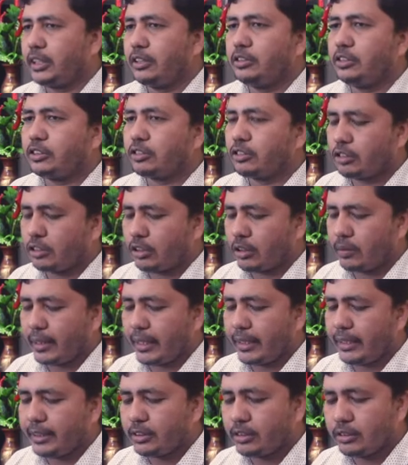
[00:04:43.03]
কি ইউজ করতে হবে
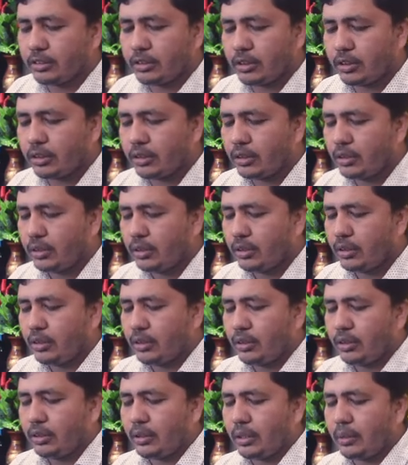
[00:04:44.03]
আইডি যেহেতু
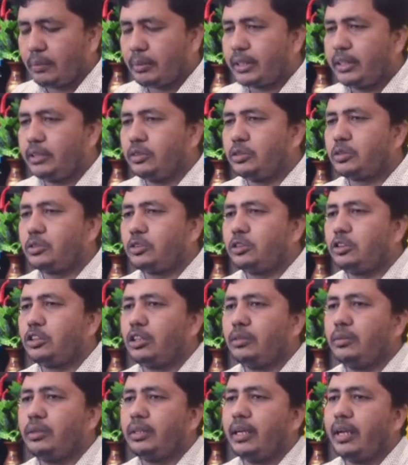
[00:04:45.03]
আমাকে ইউজ করতে
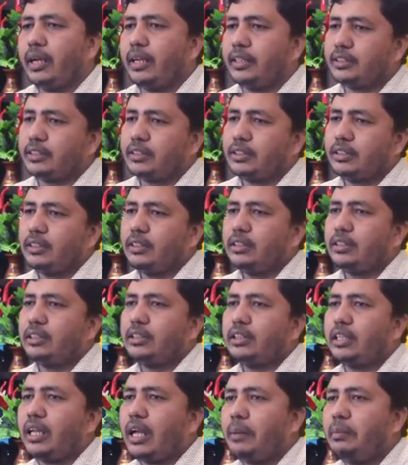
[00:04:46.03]
হবে হ্যাশ
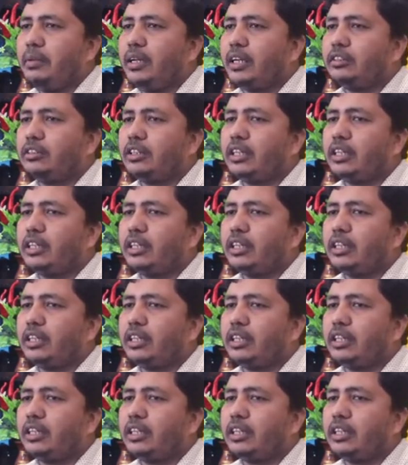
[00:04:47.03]
আমি এখন